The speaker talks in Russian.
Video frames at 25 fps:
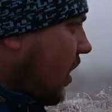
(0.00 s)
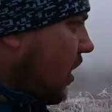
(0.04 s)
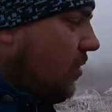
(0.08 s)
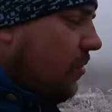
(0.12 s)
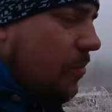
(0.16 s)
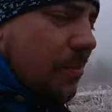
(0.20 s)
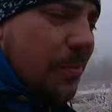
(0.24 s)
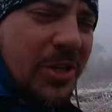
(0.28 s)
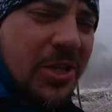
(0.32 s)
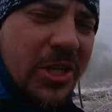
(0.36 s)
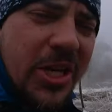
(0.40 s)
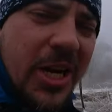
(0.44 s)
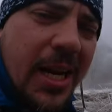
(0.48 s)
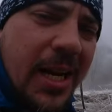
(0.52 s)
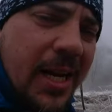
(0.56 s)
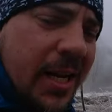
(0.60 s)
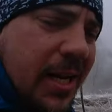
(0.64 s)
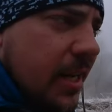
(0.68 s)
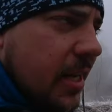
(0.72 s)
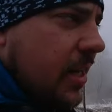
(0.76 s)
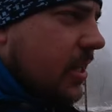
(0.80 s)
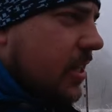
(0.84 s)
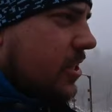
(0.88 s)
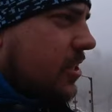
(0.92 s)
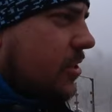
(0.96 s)
Ну, печально,
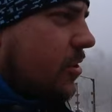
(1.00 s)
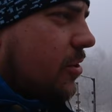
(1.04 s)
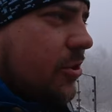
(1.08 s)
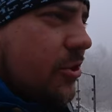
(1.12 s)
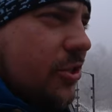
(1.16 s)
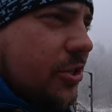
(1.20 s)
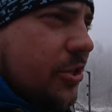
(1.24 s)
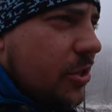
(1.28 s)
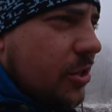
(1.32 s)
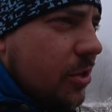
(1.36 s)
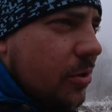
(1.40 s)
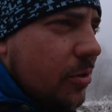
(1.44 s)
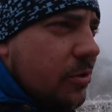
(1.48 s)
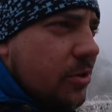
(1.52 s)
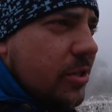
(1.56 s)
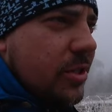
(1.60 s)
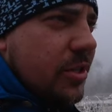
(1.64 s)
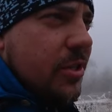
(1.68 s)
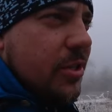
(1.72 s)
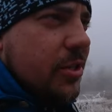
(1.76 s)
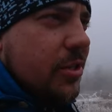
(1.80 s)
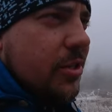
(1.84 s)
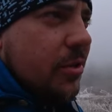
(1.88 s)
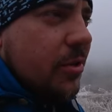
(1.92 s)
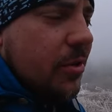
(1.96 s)
конечно, очень
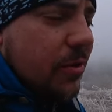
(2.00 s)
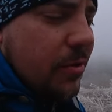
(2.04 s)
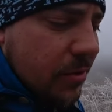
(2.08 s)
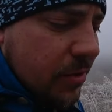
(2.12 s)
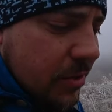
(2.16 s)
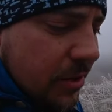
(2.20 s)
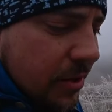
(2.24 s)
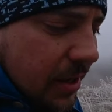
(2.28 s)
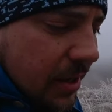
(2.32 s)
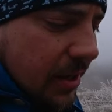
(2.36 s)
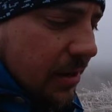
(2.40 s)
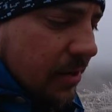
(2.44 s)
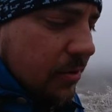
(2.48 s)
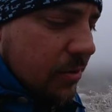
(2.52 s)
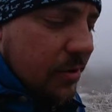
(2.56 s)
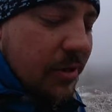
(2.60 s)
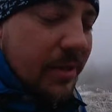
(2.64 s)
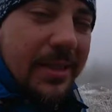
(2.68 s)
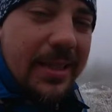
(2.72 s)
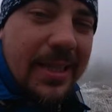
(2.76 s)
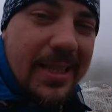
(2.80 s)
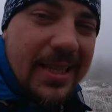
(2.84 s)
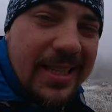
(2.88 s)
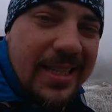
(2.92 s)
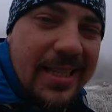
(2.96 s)
грустно, что вот так вот
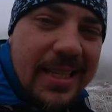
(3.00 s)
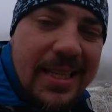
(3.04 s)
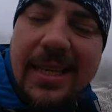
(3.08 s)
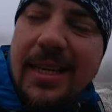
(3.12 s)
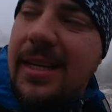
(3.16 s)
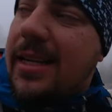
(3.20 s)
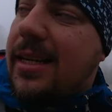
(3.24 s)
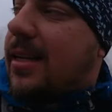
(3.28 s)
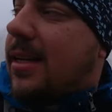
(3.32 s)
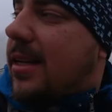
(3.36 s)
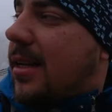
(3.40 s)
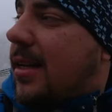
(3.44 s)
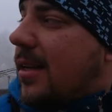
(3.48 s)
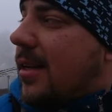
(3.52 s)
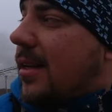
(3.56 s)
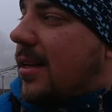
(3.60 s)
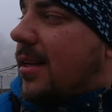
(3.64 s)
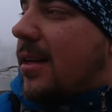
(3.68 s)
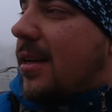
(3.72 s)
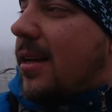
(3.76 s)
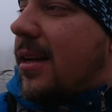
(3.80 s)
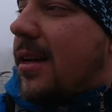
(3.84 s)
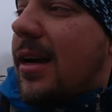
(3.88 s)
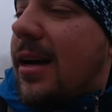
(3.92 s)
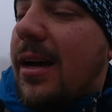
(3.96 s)
здесь
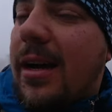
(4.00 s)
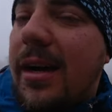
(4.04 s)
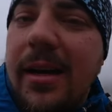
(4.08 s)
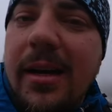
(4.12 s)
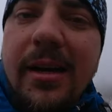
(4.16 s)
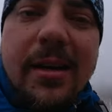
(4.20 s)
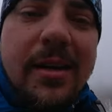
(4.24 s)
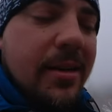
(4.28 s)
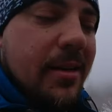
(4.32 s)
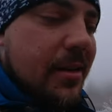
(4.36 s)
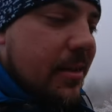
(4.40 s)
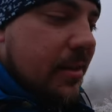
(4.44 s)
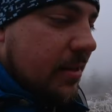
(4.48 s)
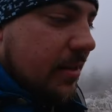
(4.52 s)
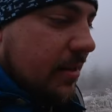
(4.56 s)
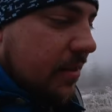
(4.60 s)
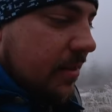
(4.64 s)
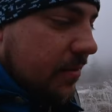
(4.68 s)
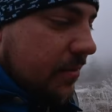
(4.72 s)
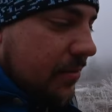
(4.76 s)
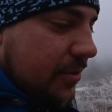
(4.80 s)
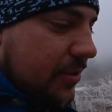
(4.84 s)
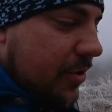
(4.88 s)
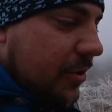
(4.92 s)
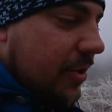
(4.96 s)
а,
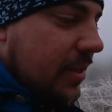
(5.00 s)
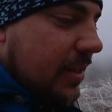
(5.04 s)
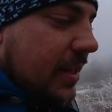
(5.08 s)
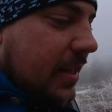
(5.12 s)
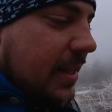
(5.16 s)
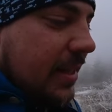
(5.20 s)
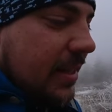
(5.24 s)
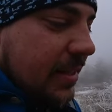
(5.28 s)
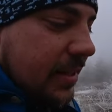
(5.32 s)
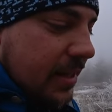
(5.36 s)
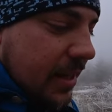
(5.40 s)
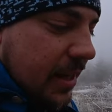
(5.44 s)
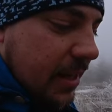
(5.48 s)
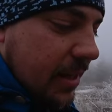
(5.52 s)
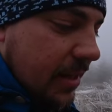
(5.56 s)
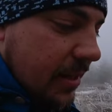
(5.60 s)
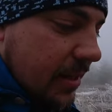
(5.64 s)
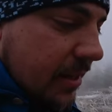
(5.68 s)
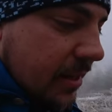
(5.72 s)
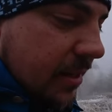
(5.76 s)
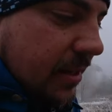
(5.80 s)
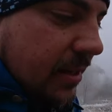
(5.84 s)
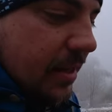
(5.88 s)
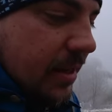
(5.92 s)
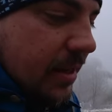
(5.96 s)
все это осталось.